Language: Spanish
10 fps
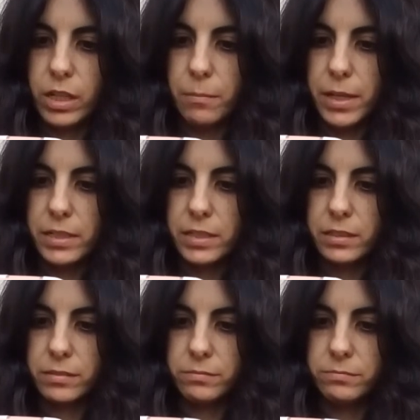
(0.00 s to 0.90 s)
¿qué
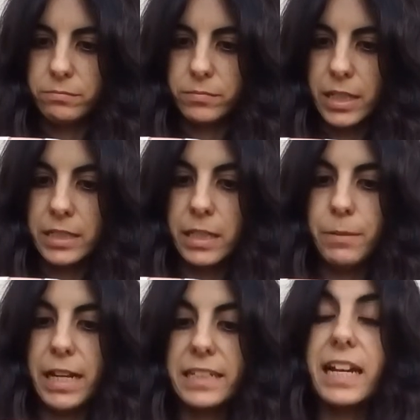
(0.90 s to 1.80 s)
más? Es de
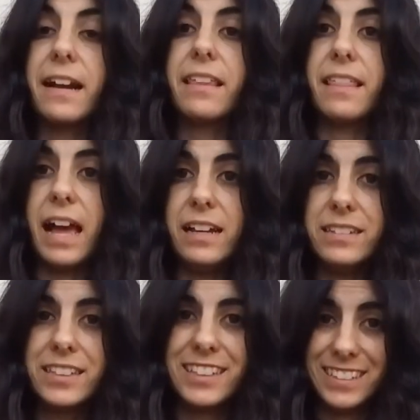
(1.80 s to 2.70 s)
Vilasar de Dalt,